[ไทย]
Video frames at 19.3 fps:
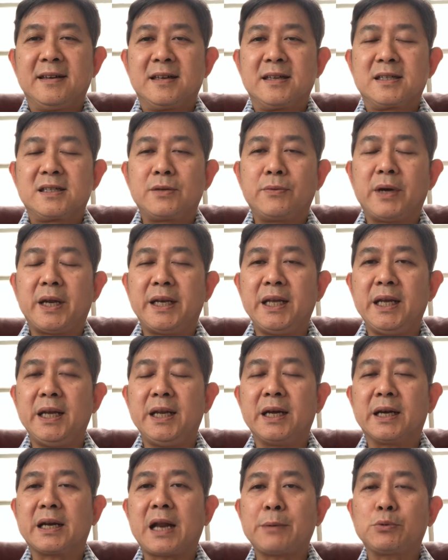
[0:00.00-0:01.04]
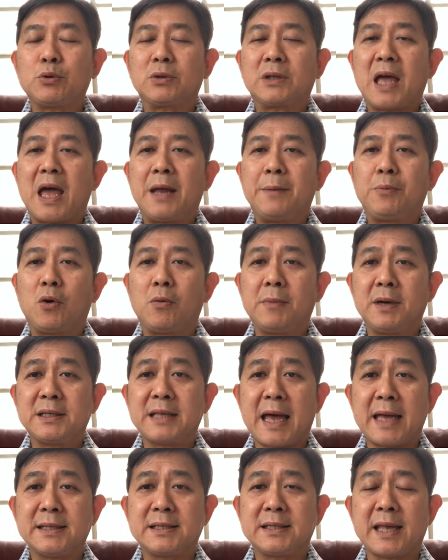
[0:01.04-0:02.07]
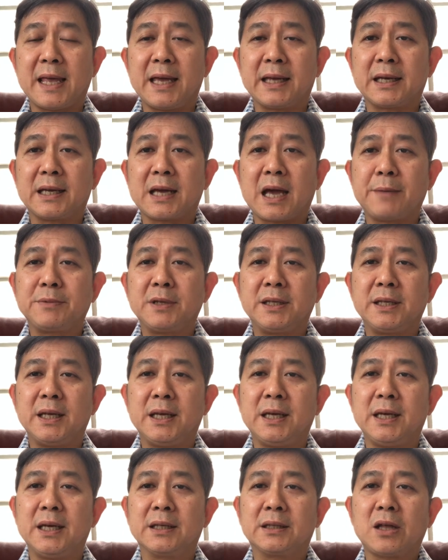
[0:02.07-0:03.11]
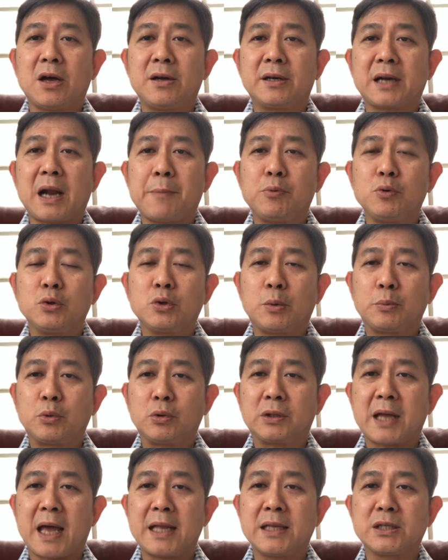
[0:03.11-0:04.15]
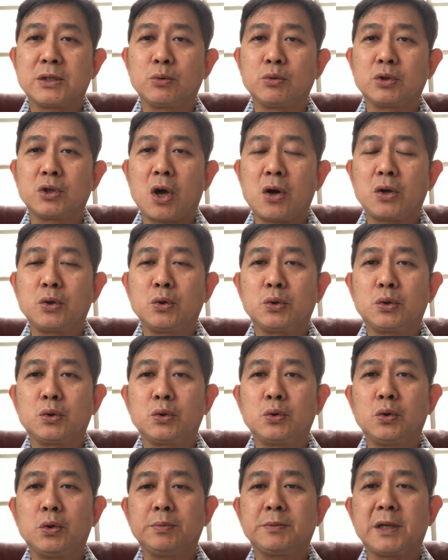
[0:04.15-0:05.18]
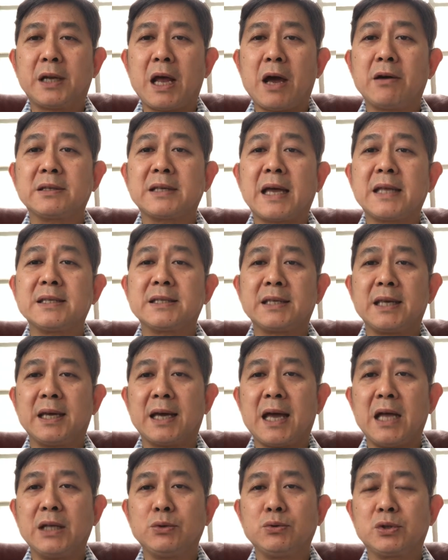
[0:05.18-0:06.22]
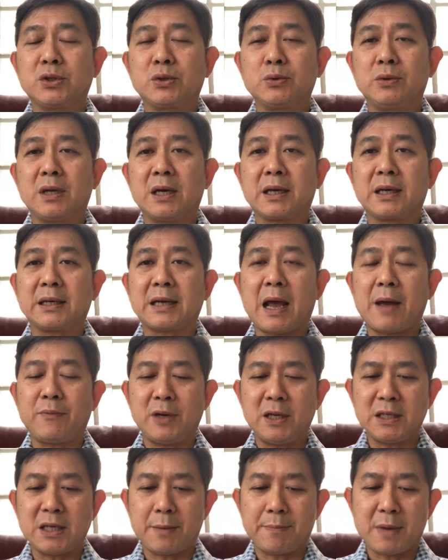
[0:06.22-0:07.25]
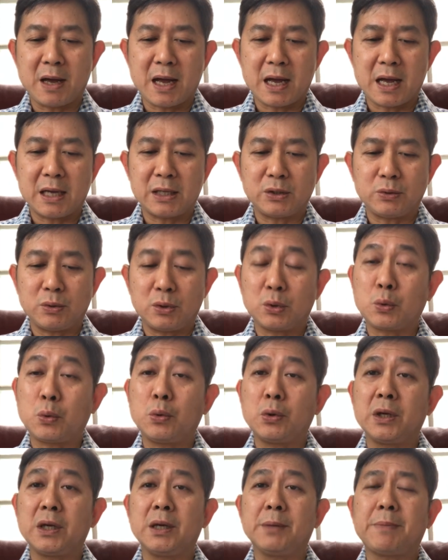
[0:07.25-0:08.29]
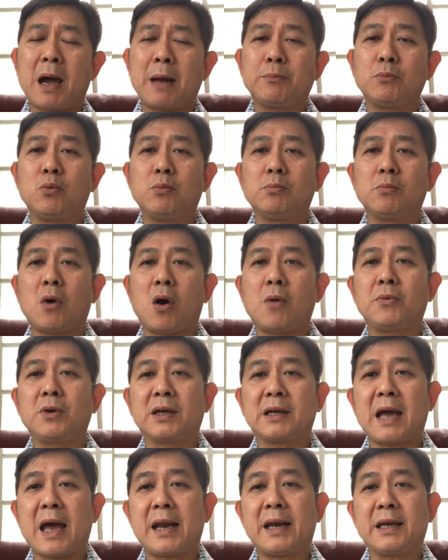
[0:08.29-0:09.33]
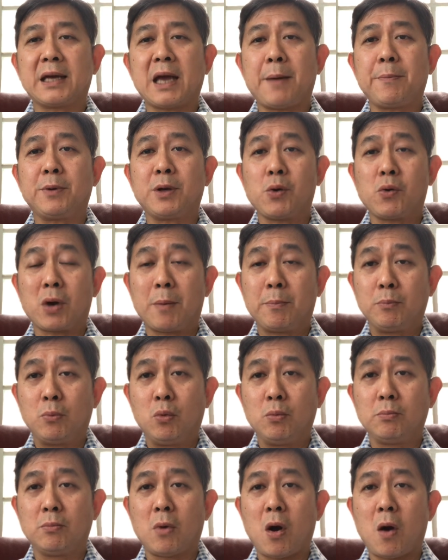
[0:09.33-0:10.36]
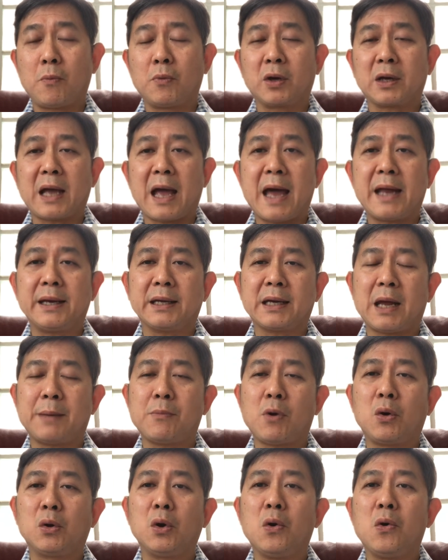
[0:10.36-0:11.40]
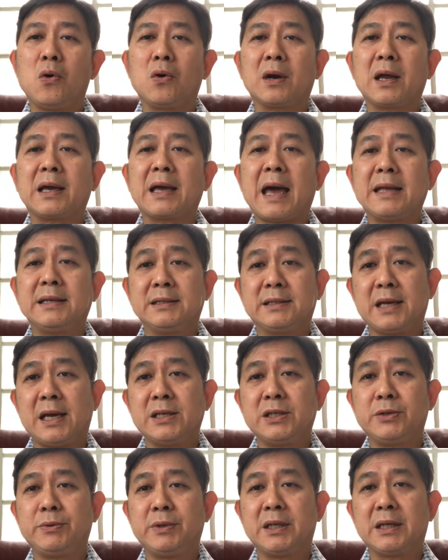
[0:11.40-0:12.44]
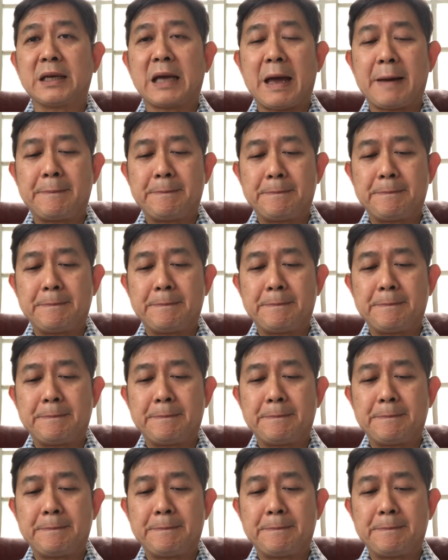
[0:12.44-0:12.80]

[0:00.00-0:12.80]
สวัสดีนะครับทุกท่านผมอาจารย์เสกนะครับยินดีต้อนรับผู้ชมทุกท่านสู่ช่อง YouTube ช anel อาจารย์เสก5.0 นะครับ วันนี้จะมาชวนคุยผ่านมุมมองมูลการนะครับ เกี่ยวกับมุมมองมูลการในการมองโลกและการใช้ชีวิตนะครับ